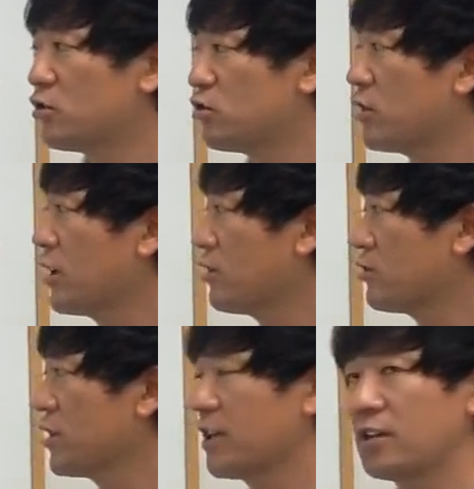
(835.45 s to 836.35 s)
중요한 것
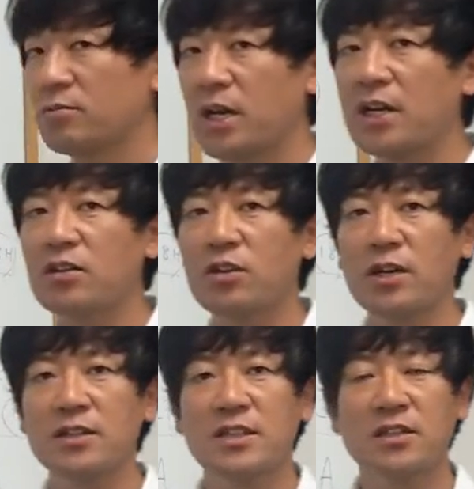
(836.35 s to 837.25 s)
중에 하나는
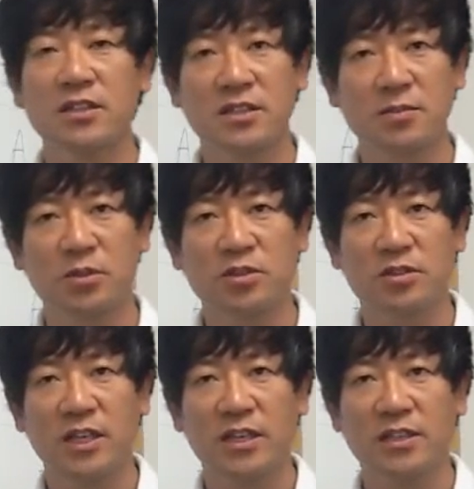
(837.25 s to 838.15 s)
마커와 상의를
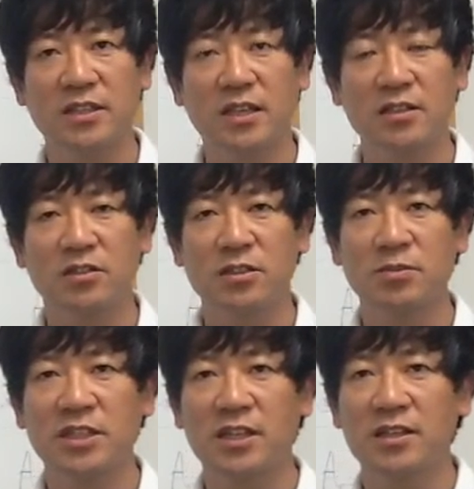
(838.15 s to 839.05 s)
먼저 해야 된다는
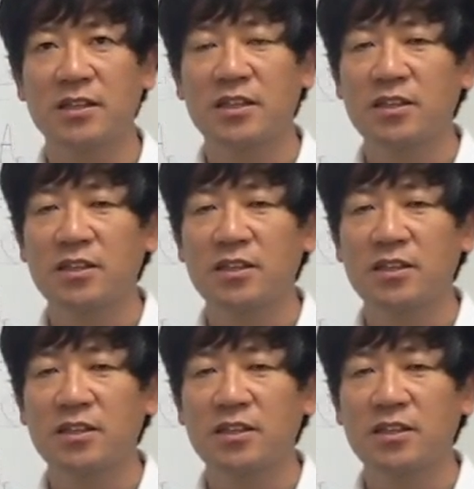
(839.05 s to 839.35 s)
것입니다.